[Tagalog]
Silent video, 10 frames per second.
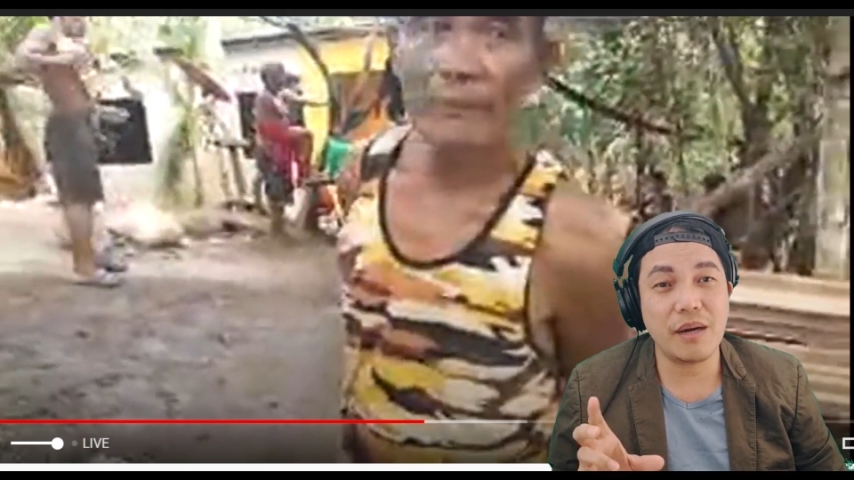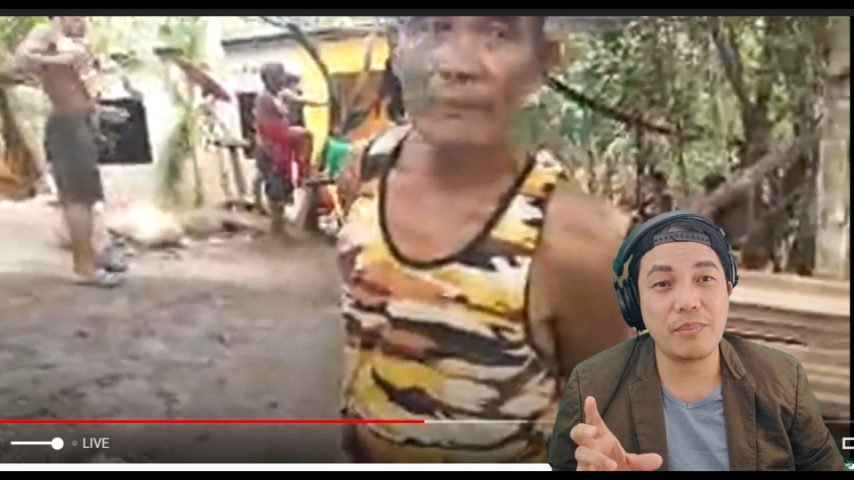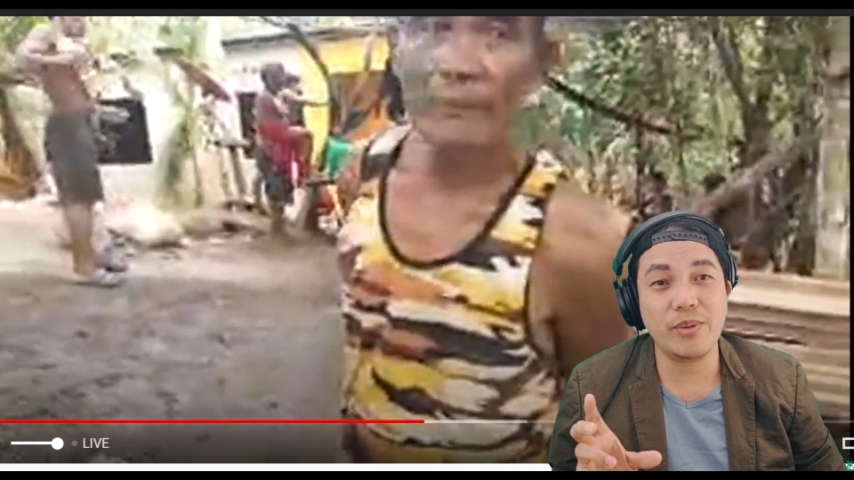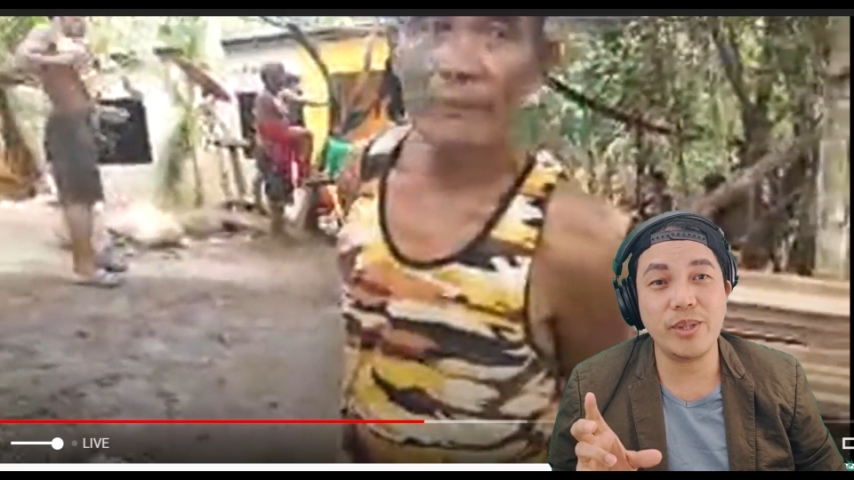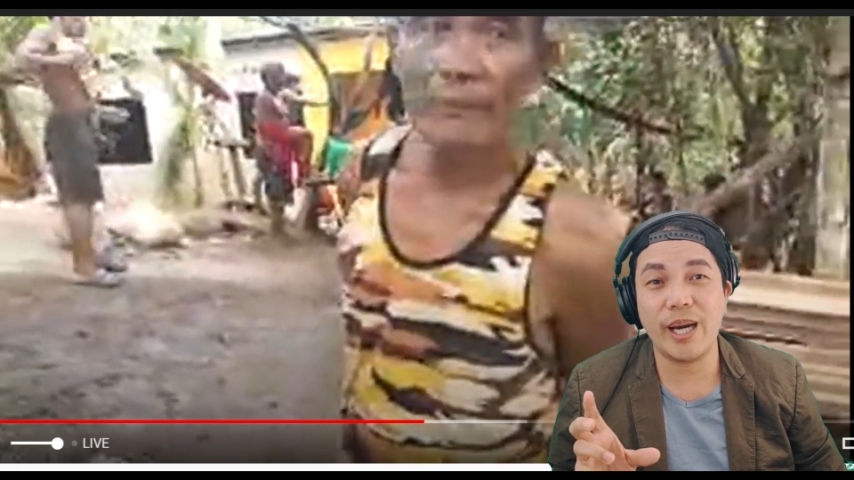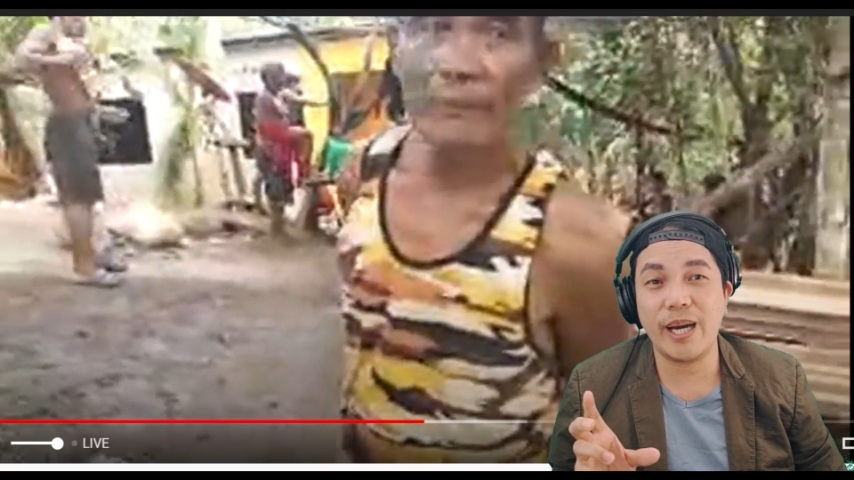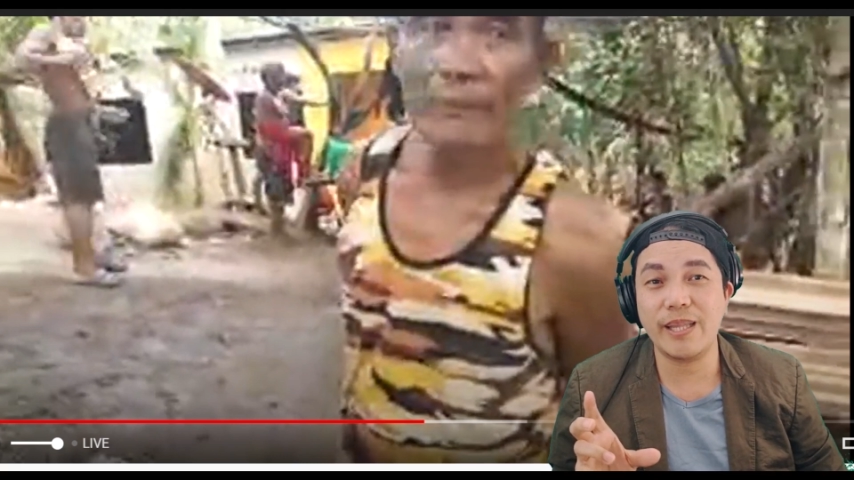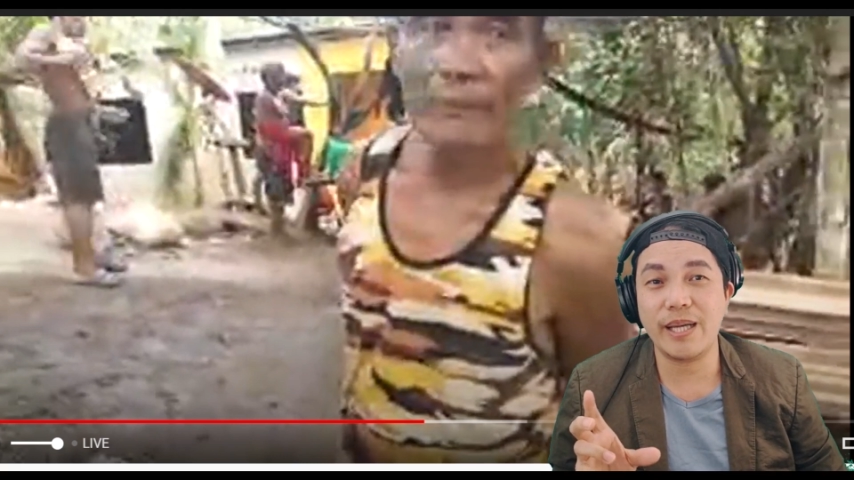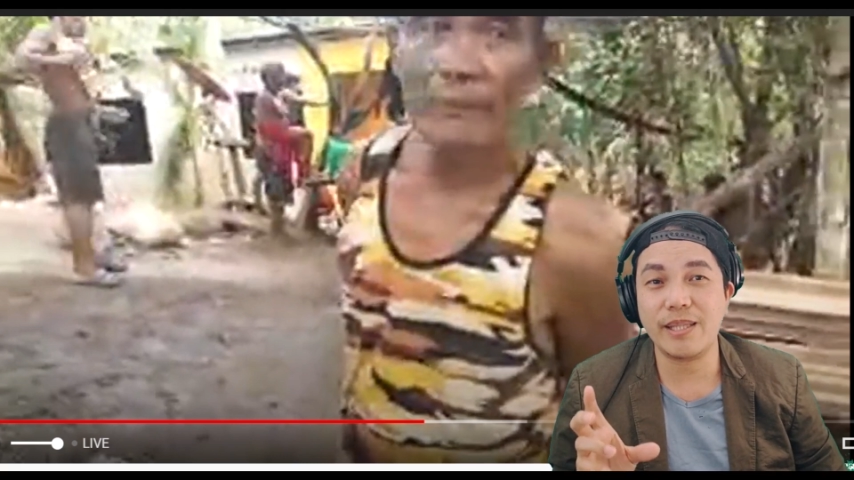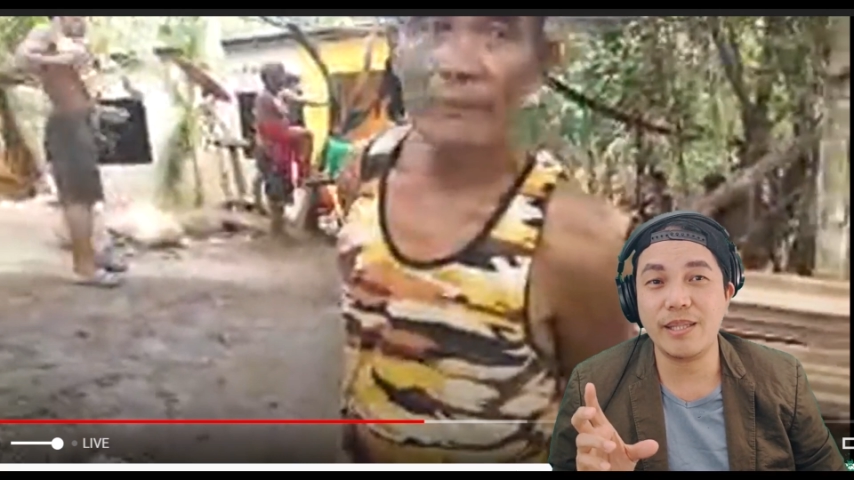lang po
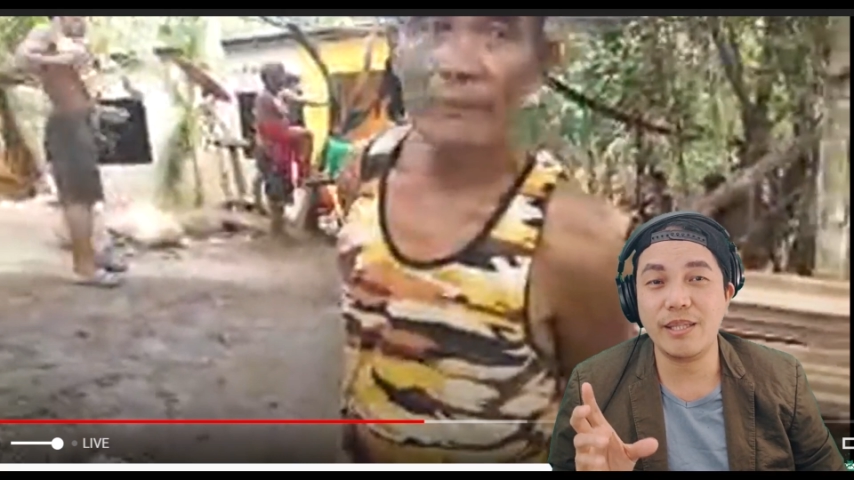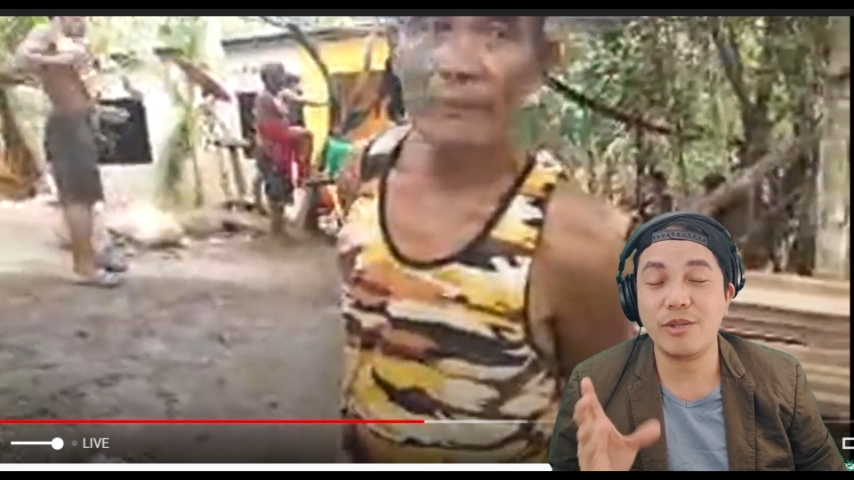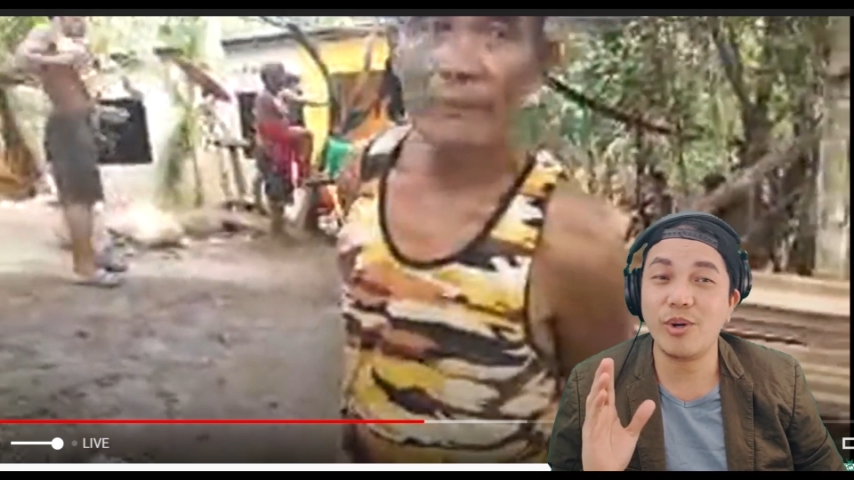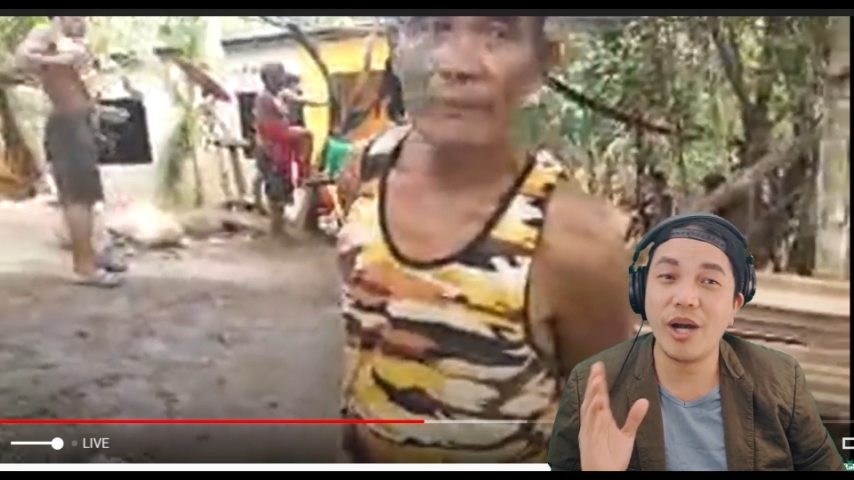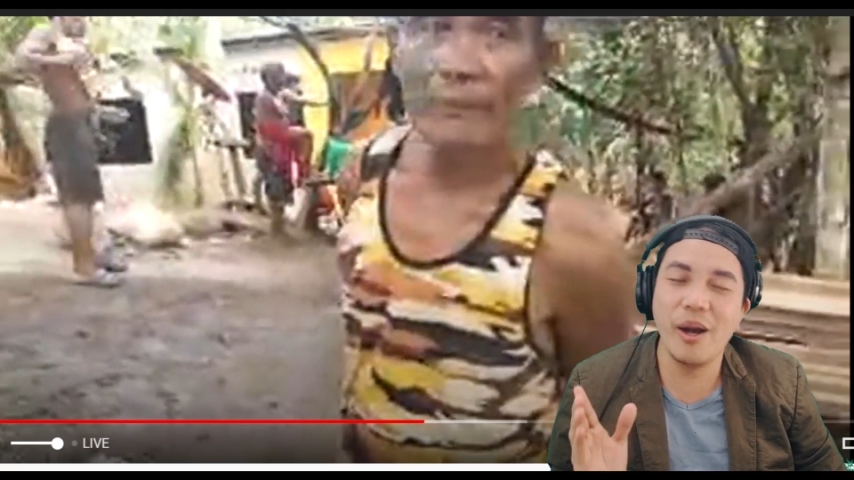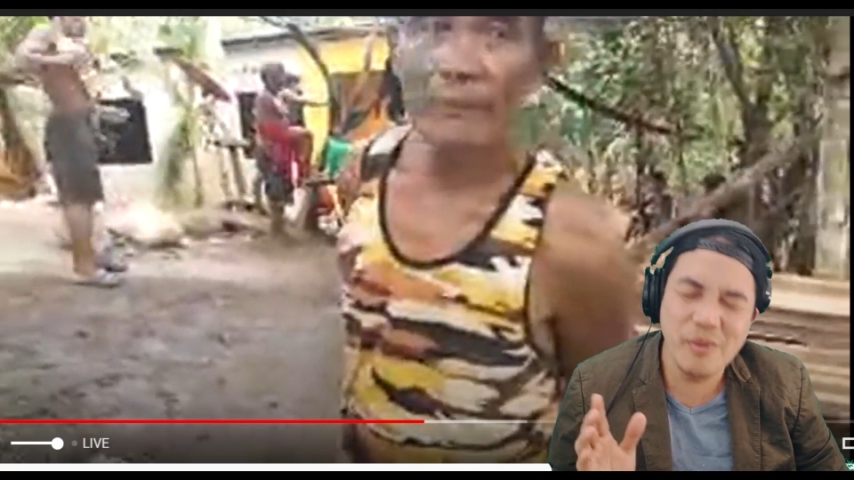yan. At ito nga,